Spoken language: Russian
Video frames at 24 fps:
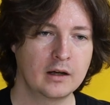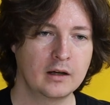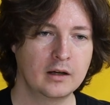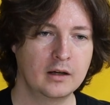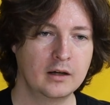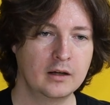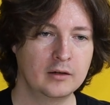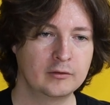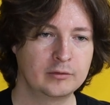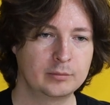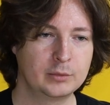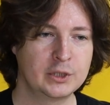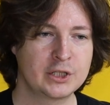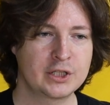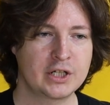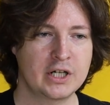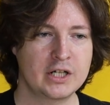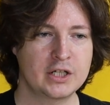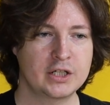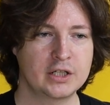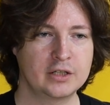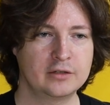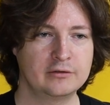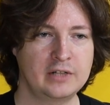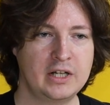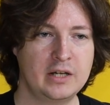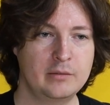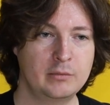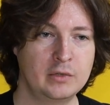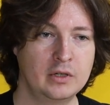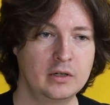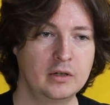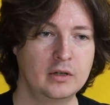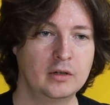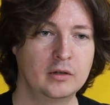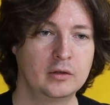Э, в ближайшее
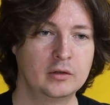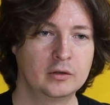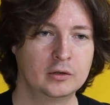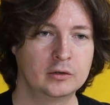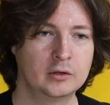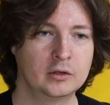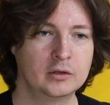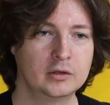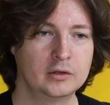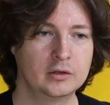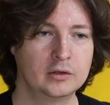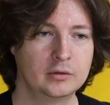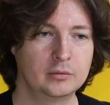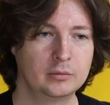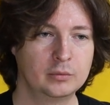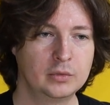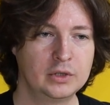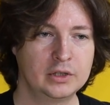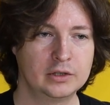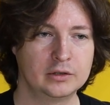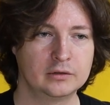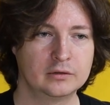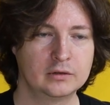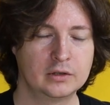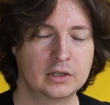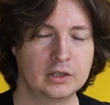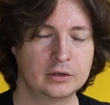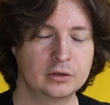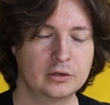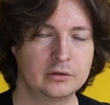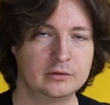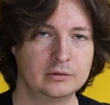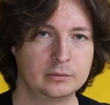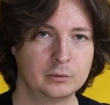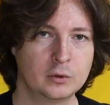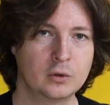время э, мы
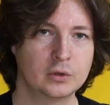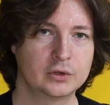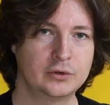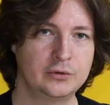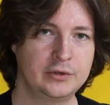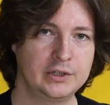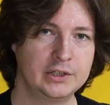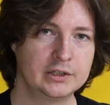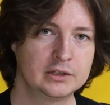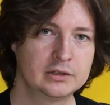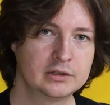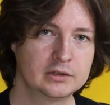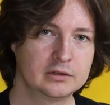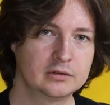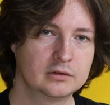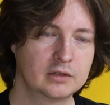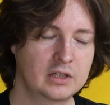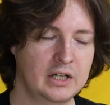готовим хотфикс.